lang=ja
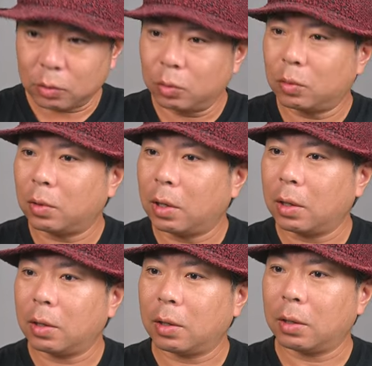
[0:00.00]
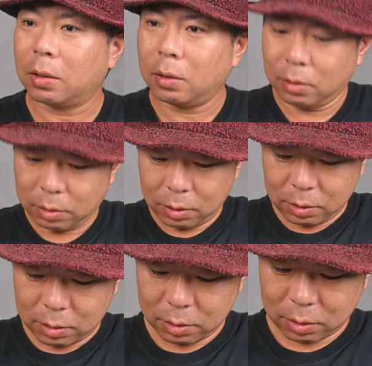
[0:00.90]
ちょっとな
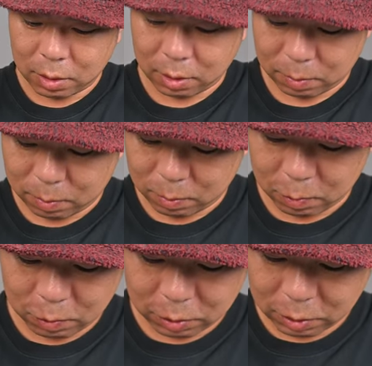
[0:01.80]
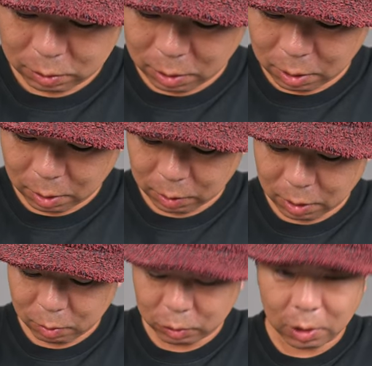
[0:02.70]
2時間持つかない
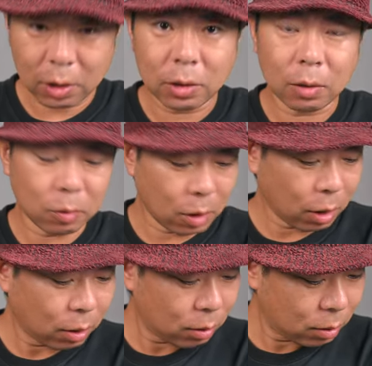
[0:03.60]
や持たないだろうね